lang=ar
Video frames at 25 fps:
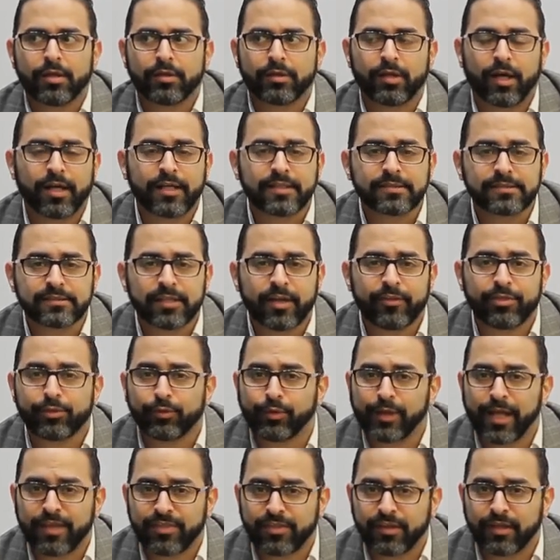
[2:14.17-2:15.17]
ناقصنا
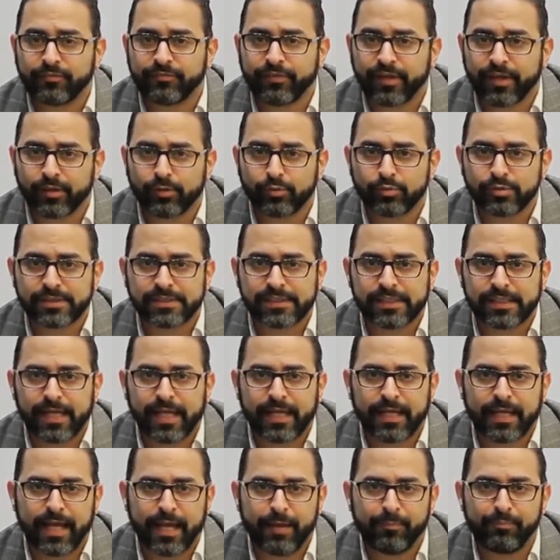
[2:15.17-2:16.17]
الثلاثي الفيروسي
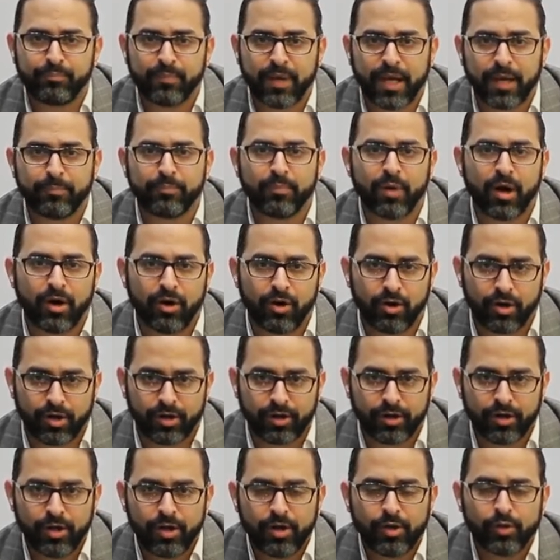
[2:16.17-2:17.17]
الام ام ار
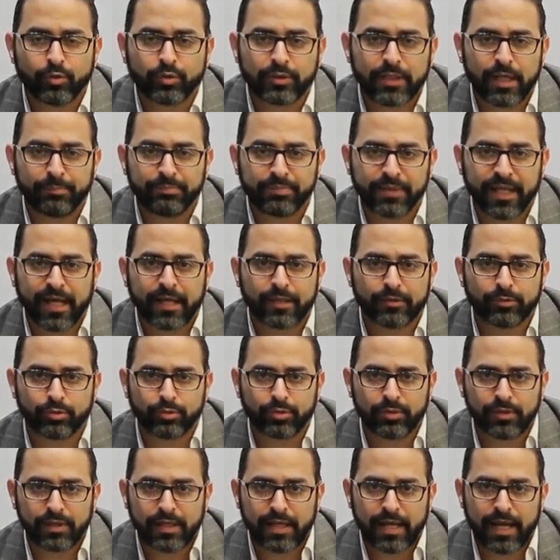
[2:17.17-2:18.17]
وده
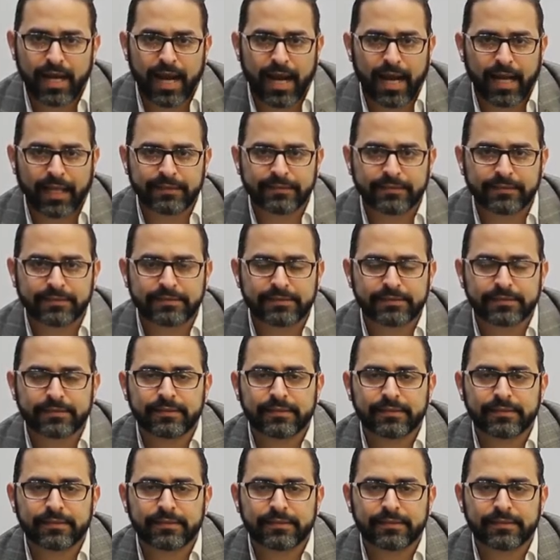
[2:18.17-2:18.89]
بناخده عند